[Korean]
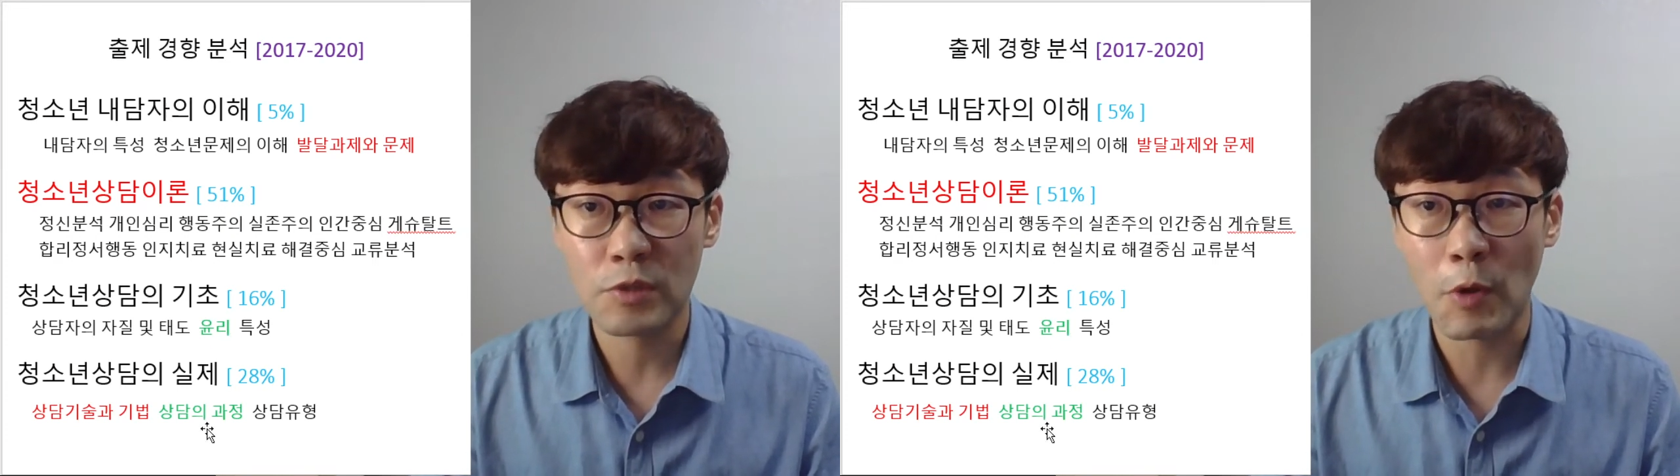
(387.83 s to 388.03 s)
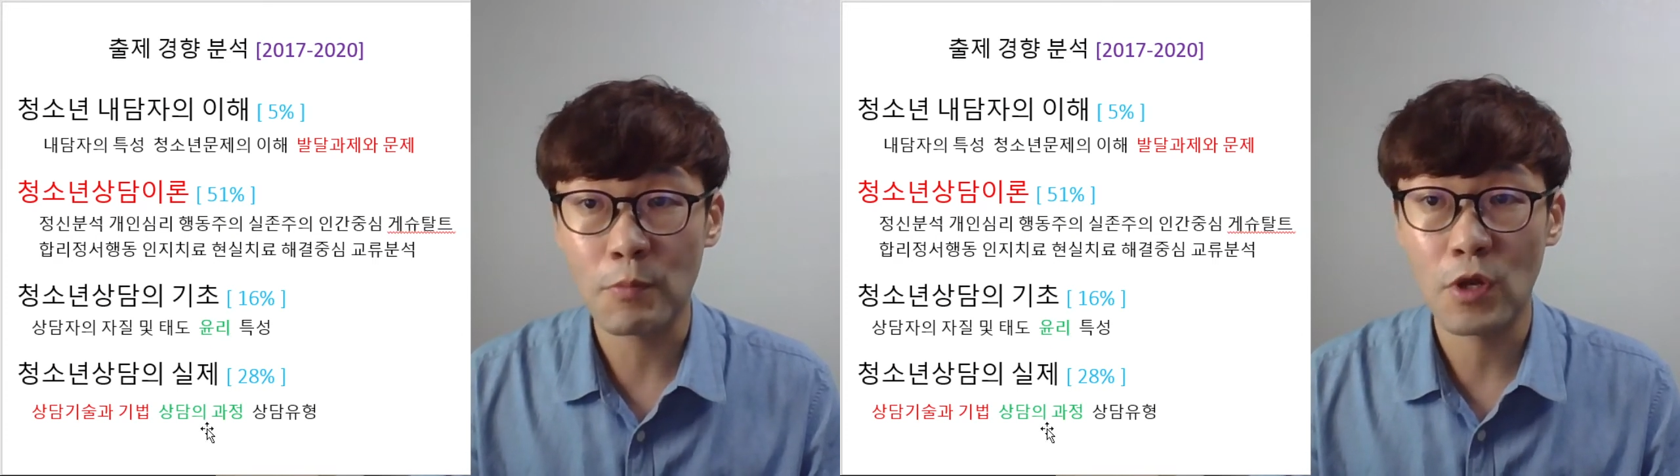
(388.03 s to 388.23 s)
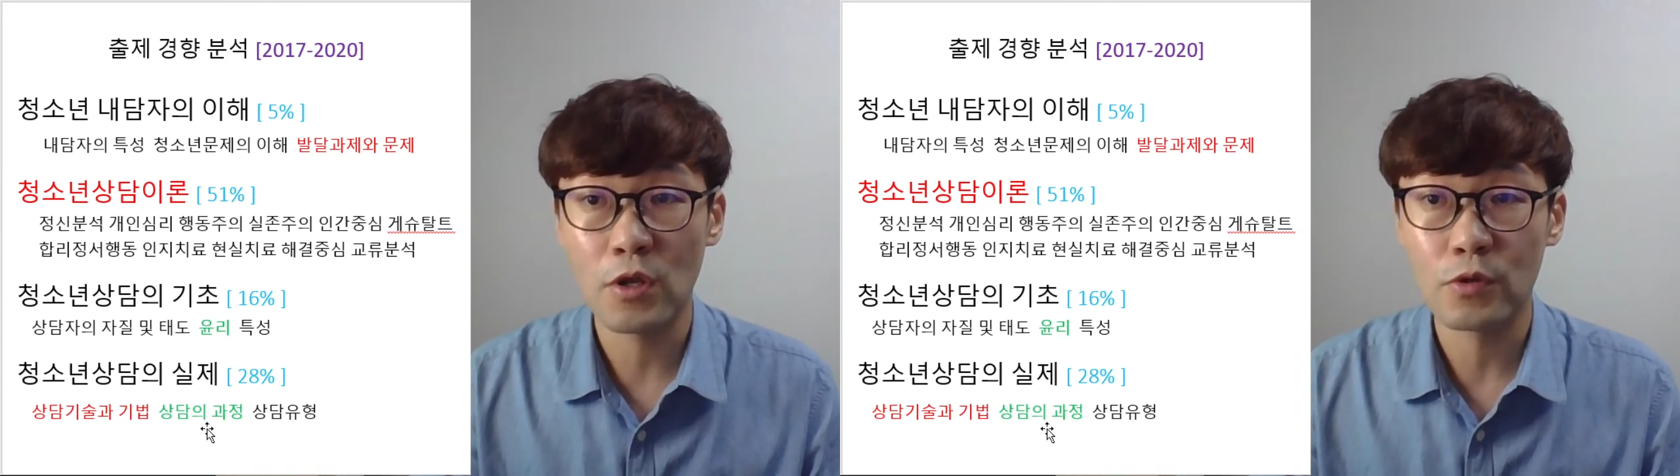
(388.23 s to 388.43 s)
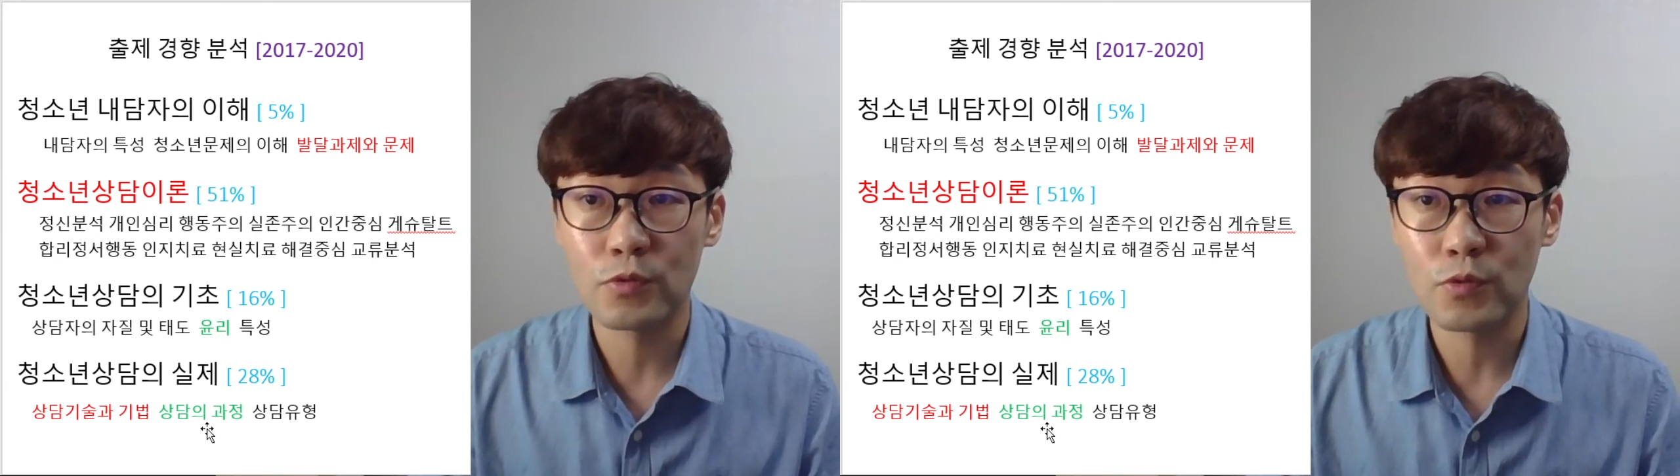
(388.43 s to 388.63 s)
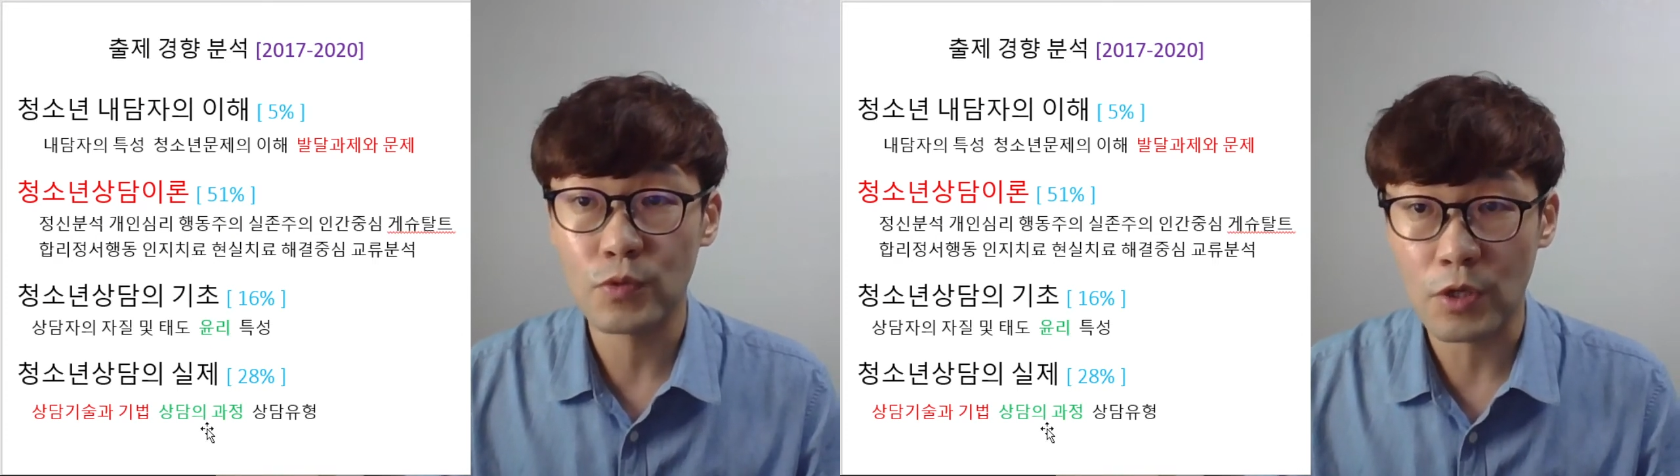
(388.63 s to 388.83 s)

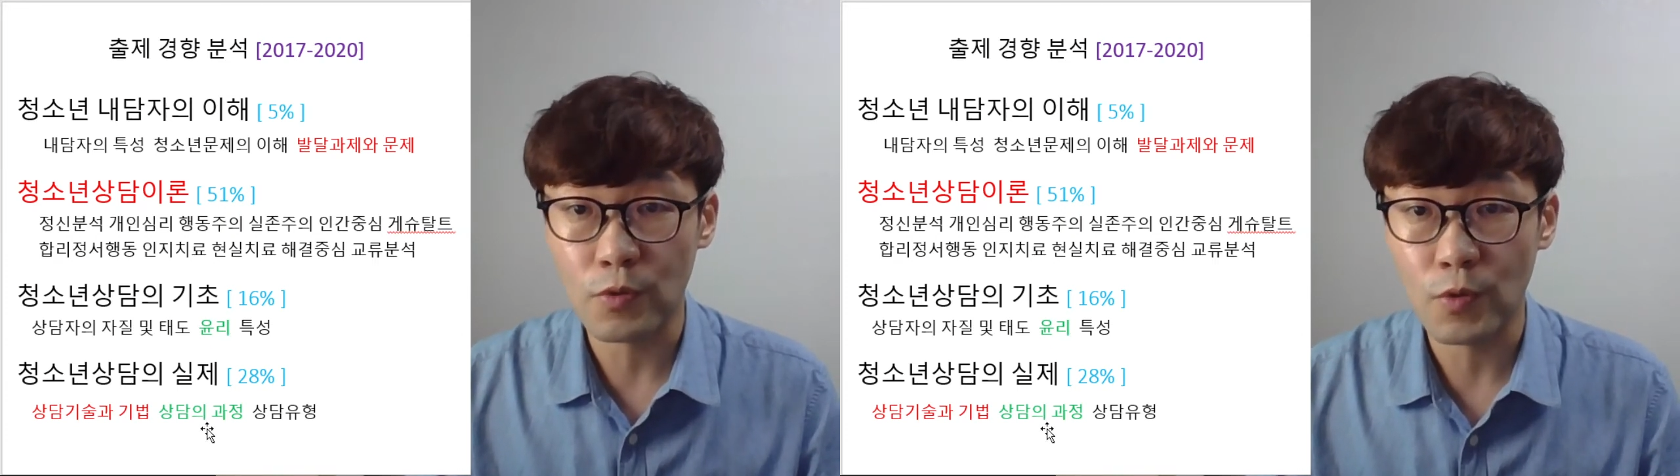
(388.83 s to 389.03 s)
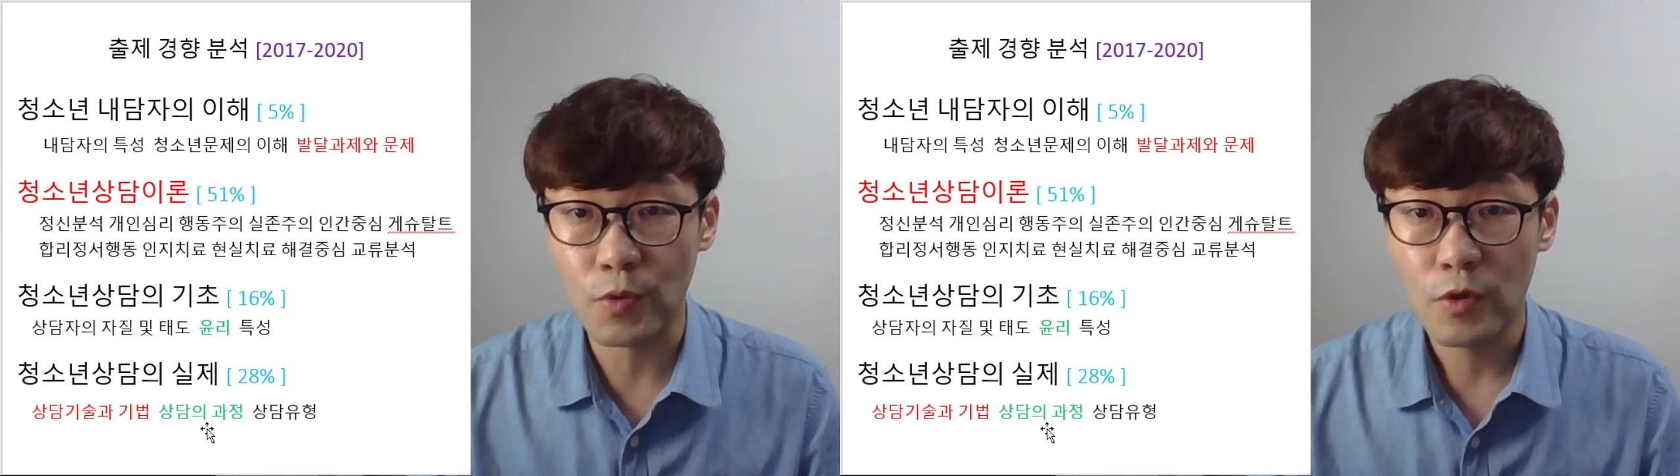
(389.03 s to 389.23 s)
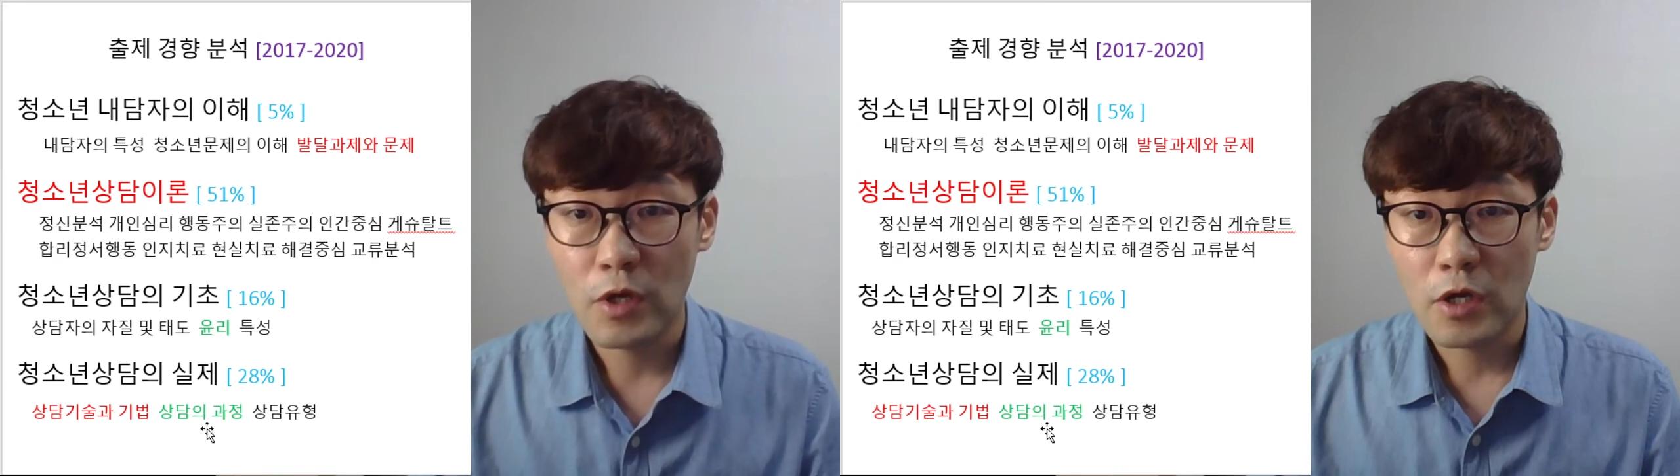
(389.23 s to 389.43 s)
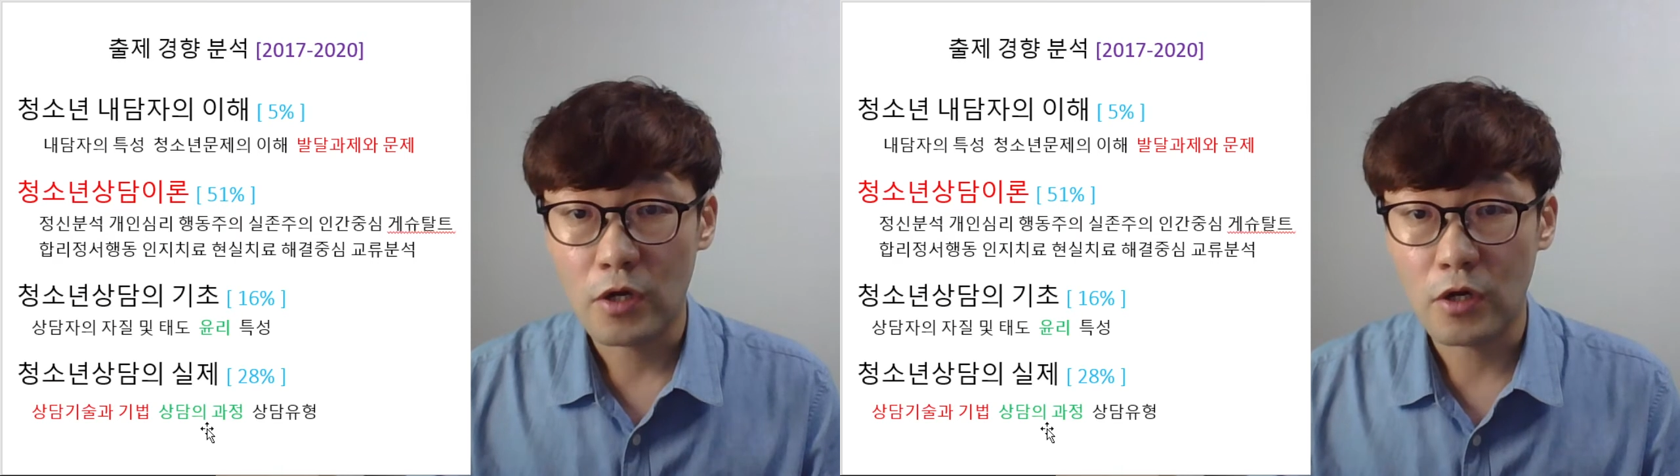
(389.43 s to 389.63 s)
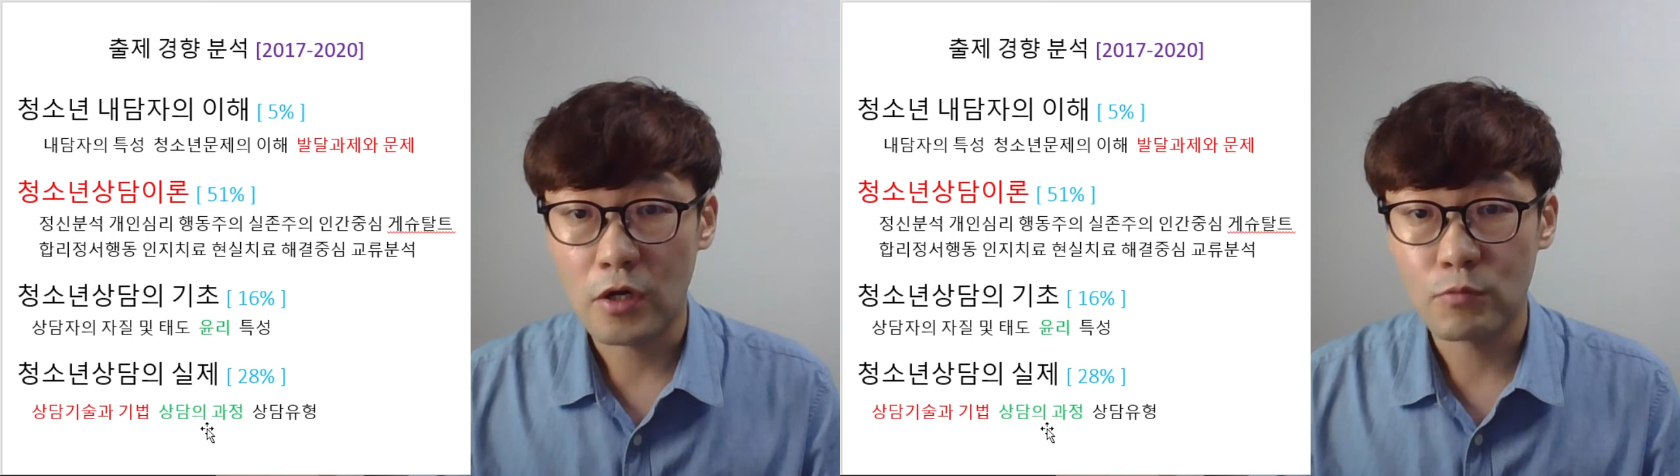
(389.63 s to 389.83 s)
변별력도 있고 어,